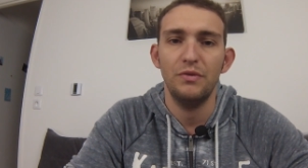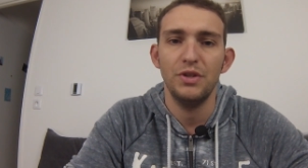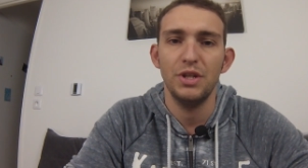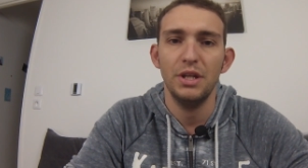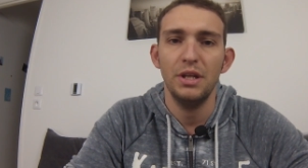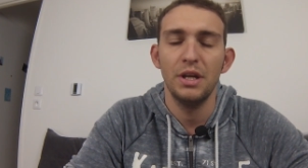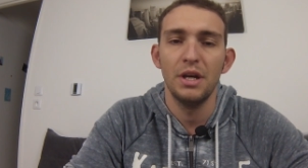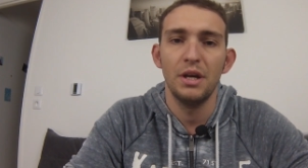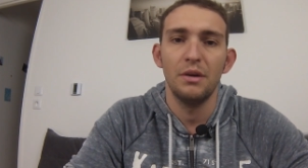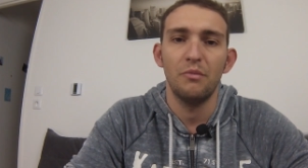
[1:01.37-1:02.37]
fishing,
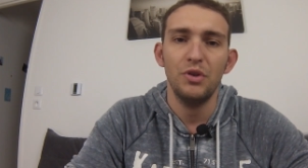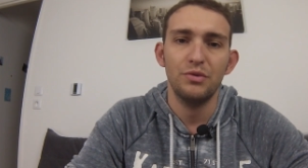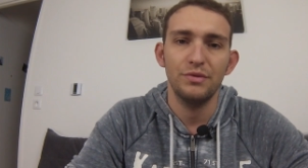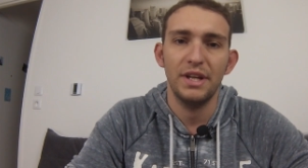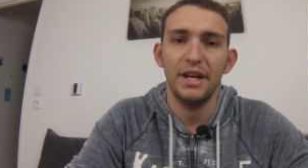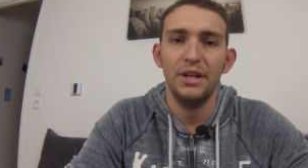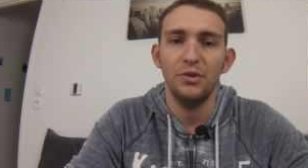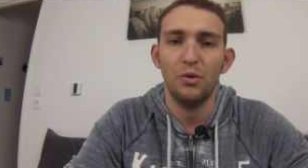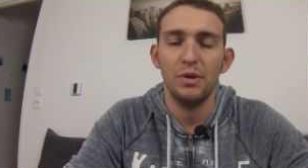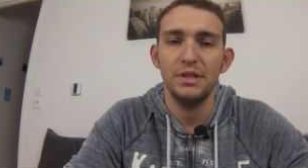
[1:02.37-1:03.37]
moi je conseillerais une
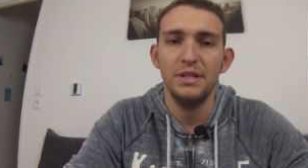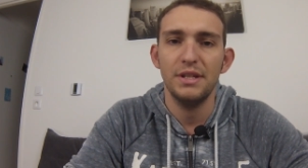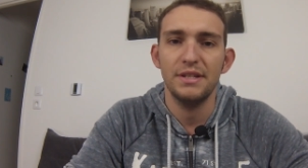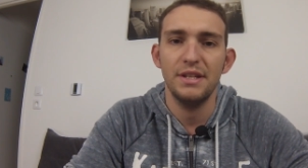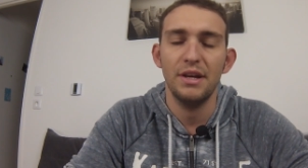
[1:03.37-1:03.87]
3-10 assez